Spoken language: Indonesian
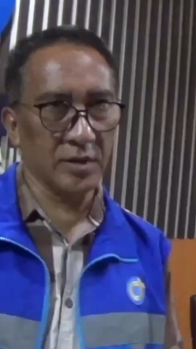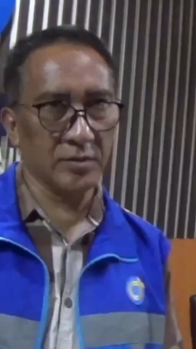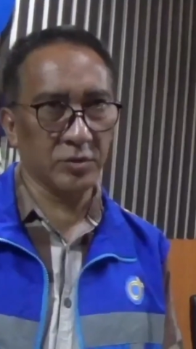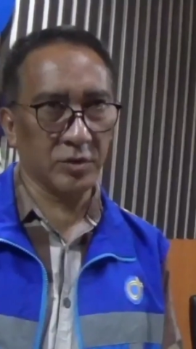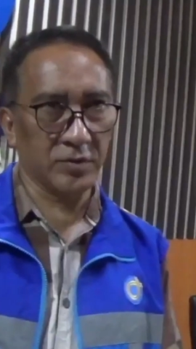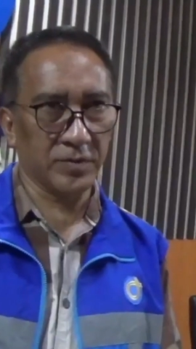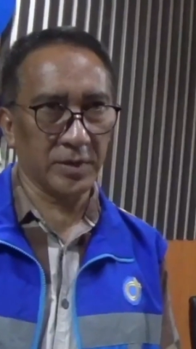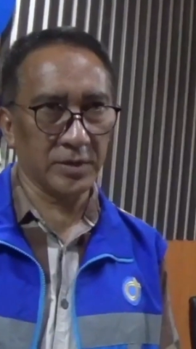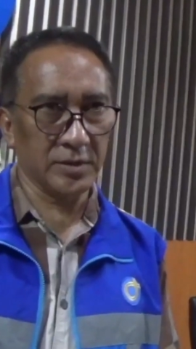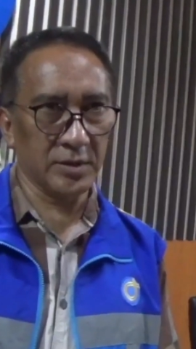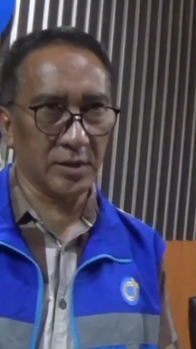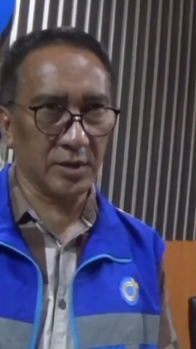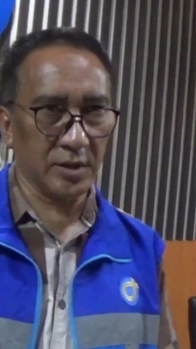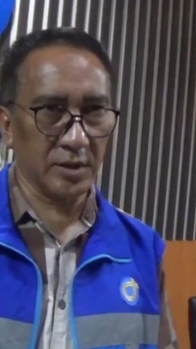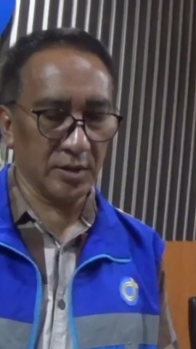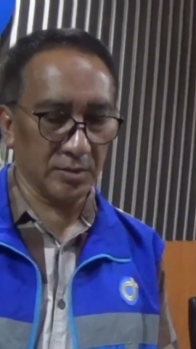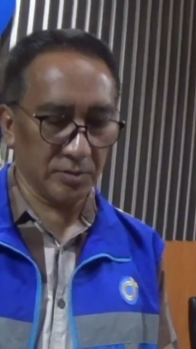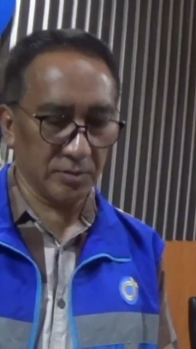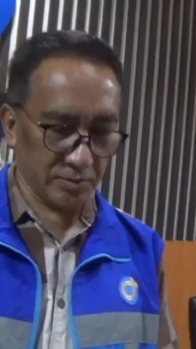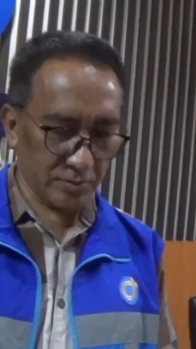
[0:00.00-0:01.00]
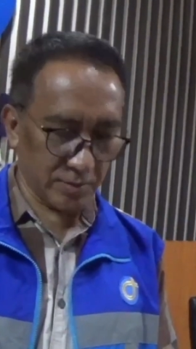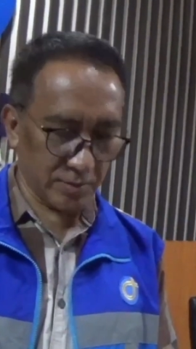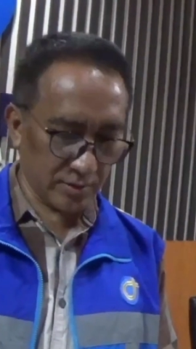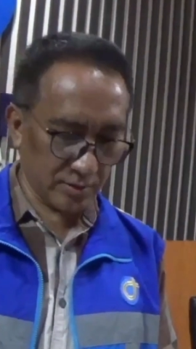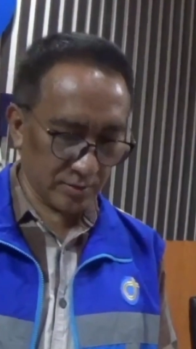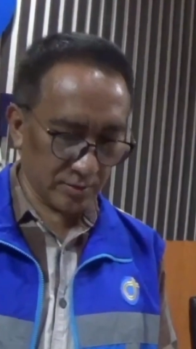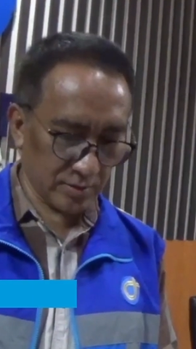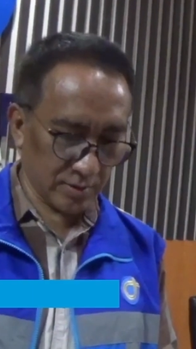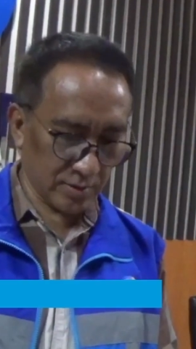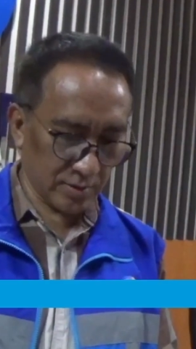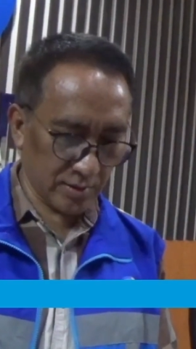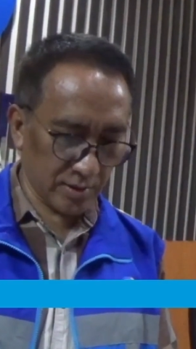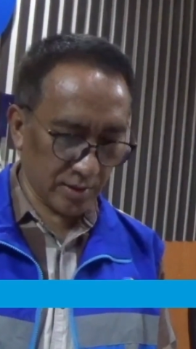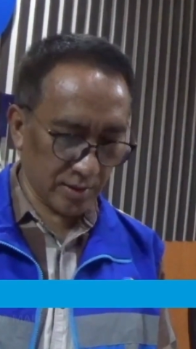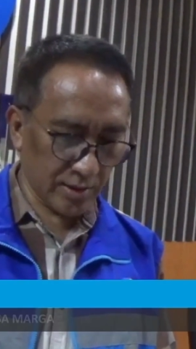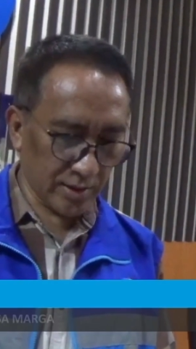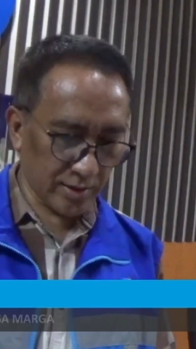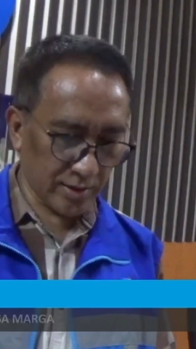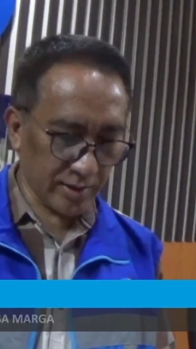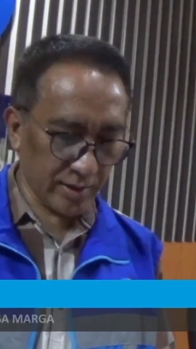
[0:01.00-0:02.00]
libur panjang ini memang uh,
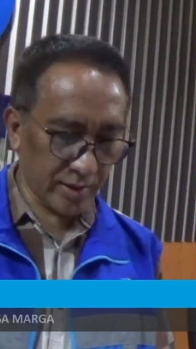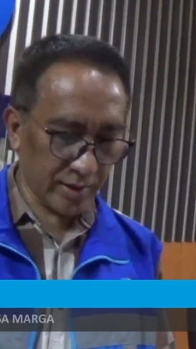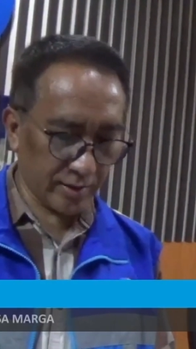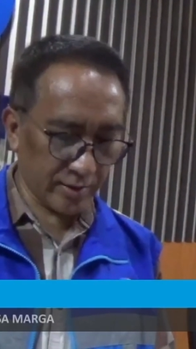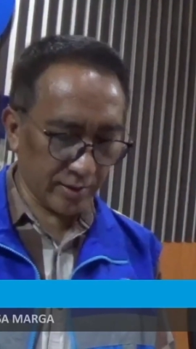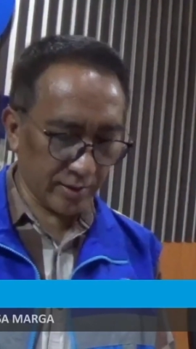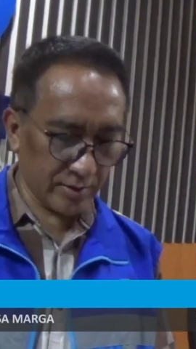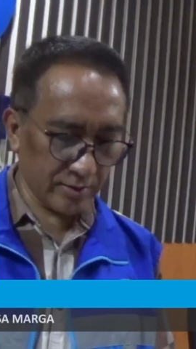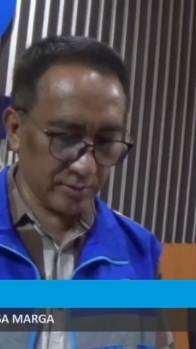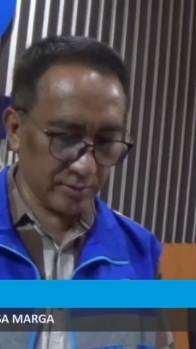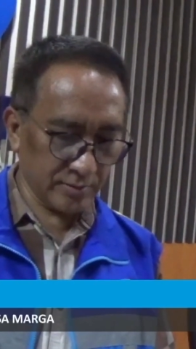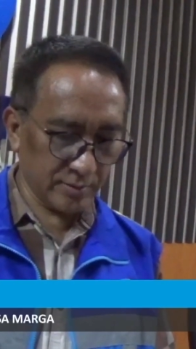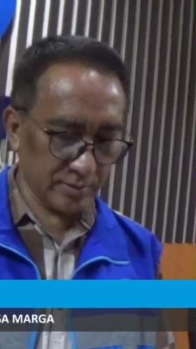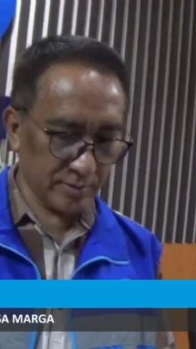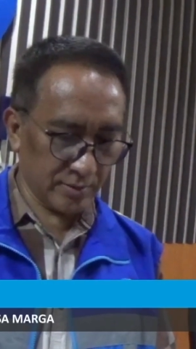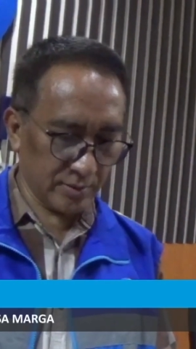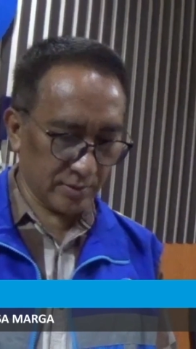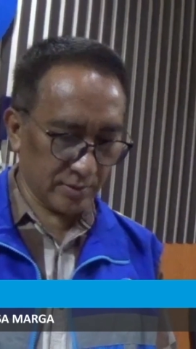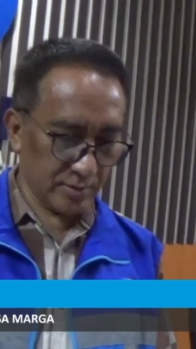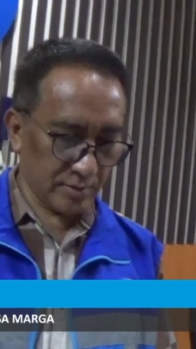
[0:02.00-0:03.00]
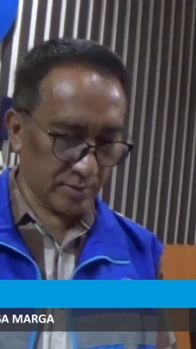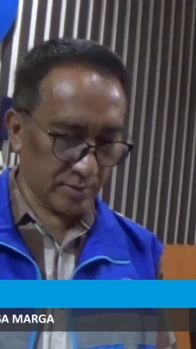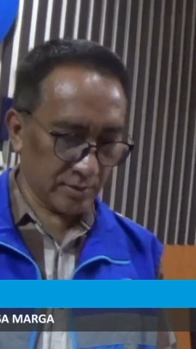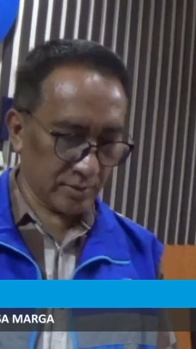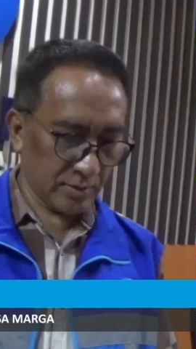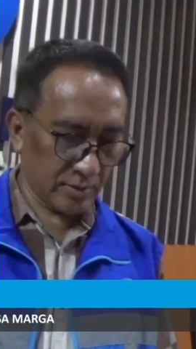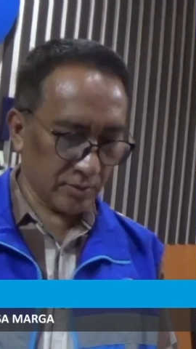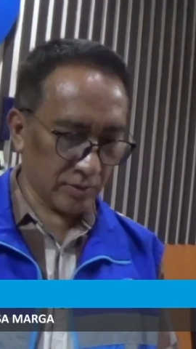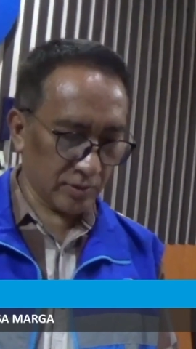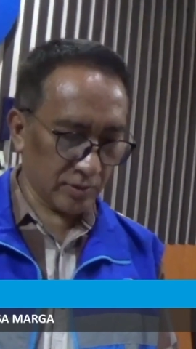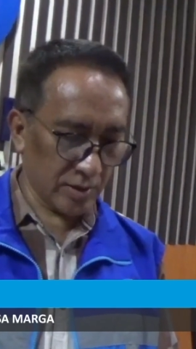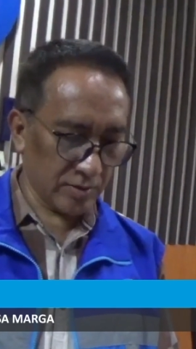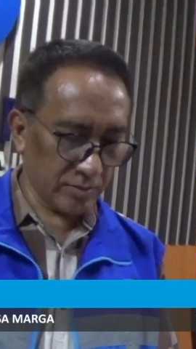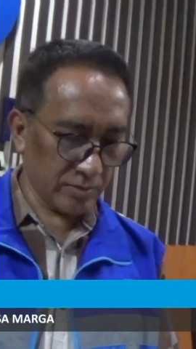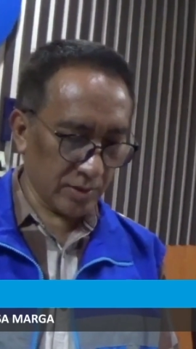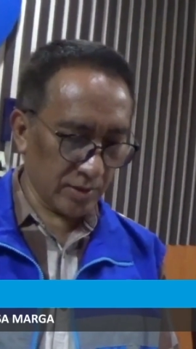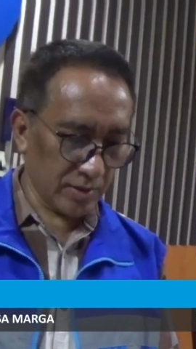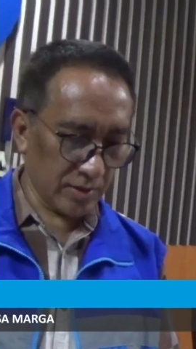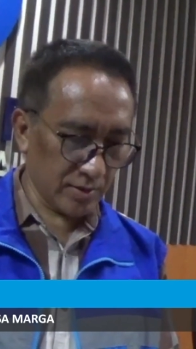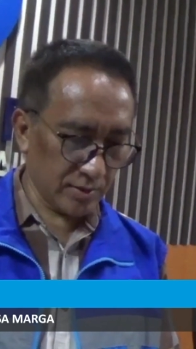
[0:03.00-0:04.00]
ada kenaikan hmm.
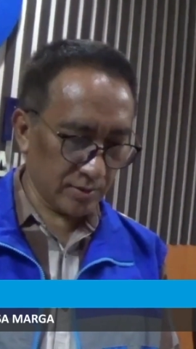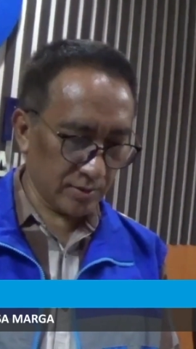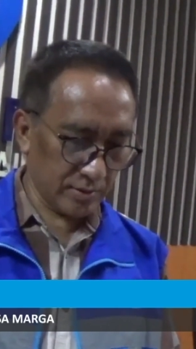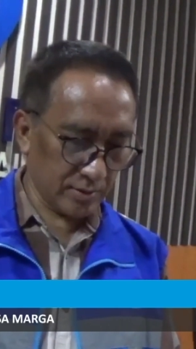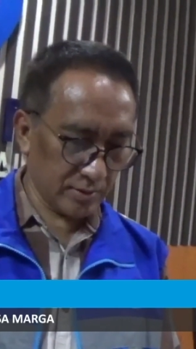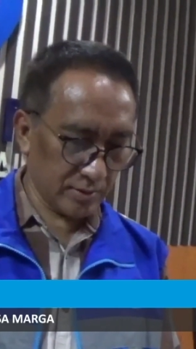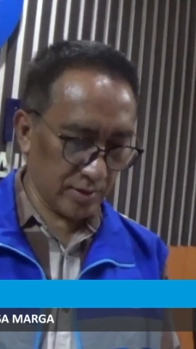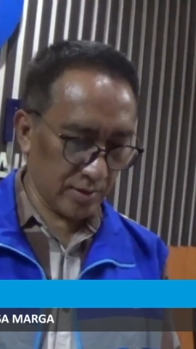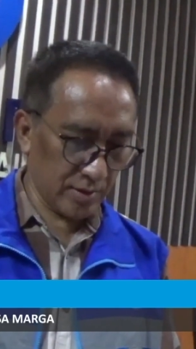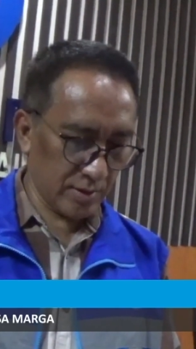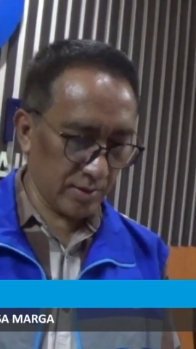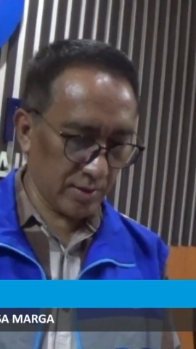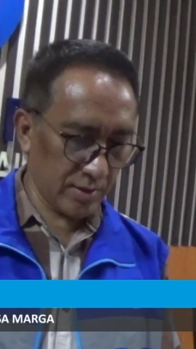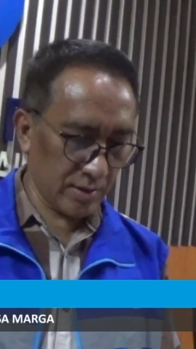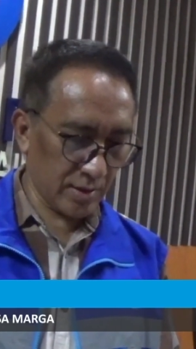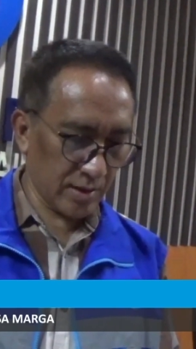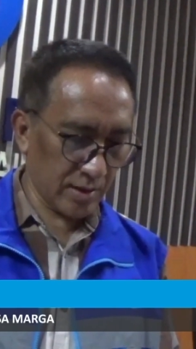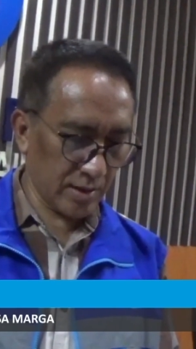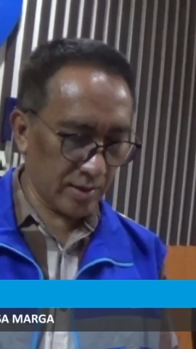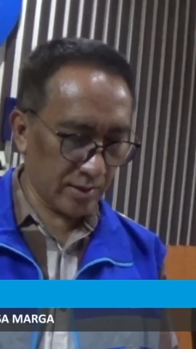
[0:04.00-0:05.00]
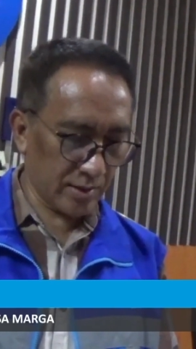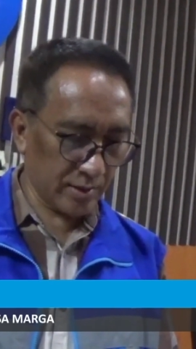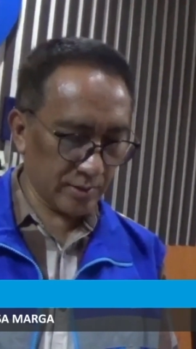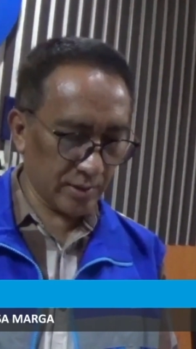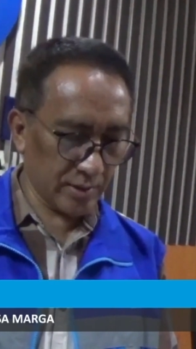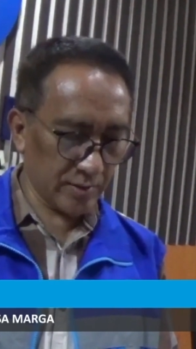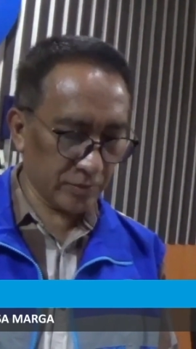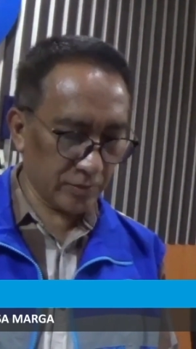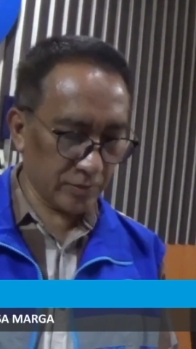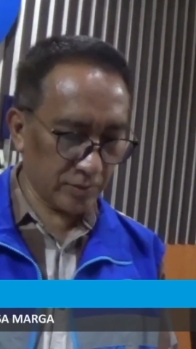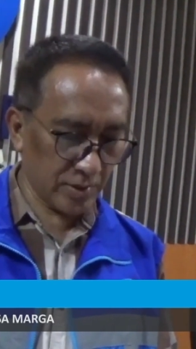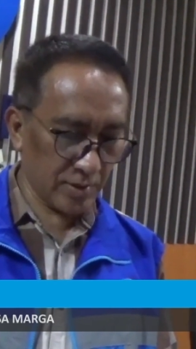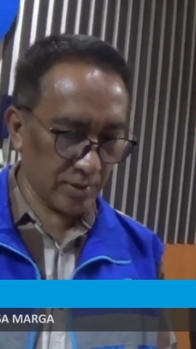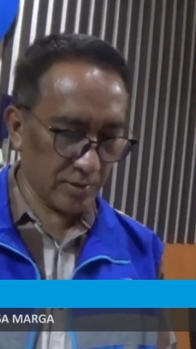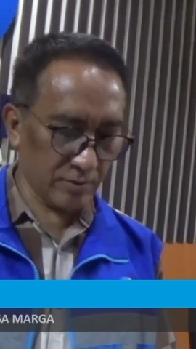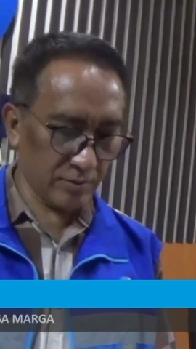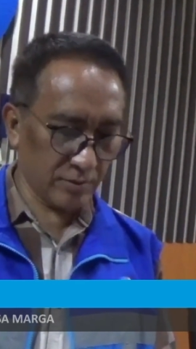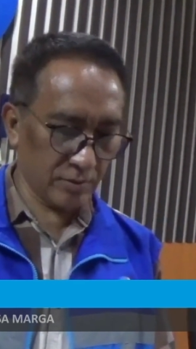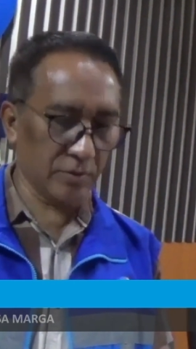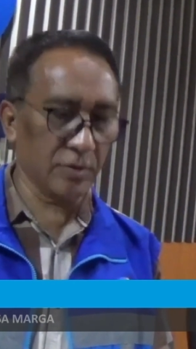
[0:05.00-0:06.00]
terutama di hari Sabtu ya
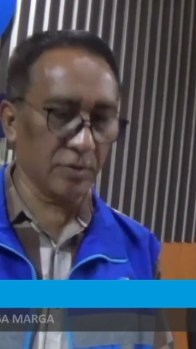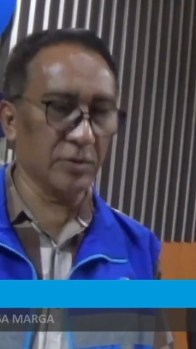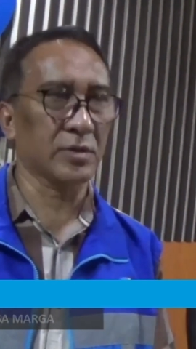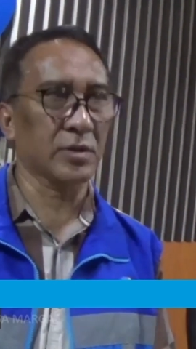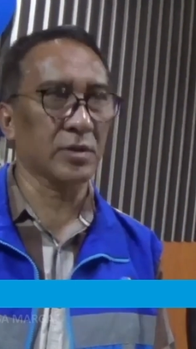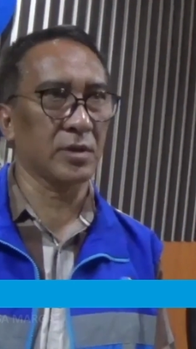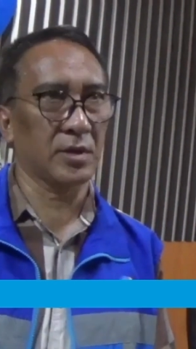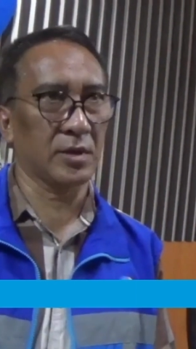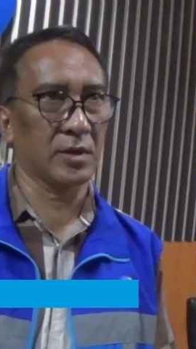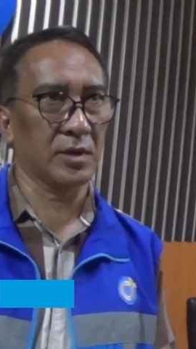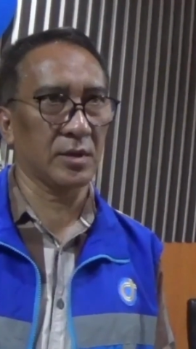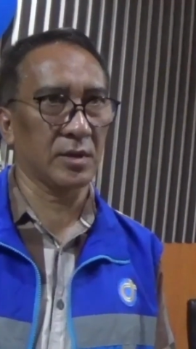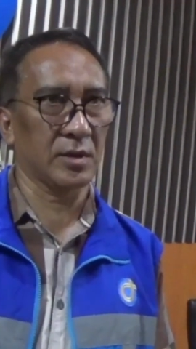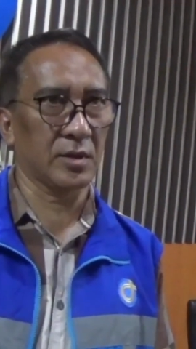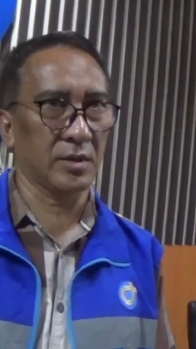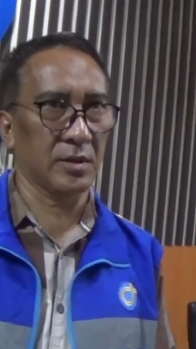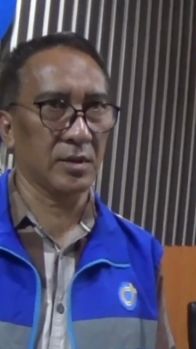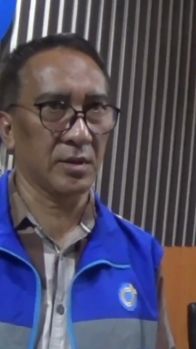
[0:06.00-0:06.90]
hmm. untuk uh,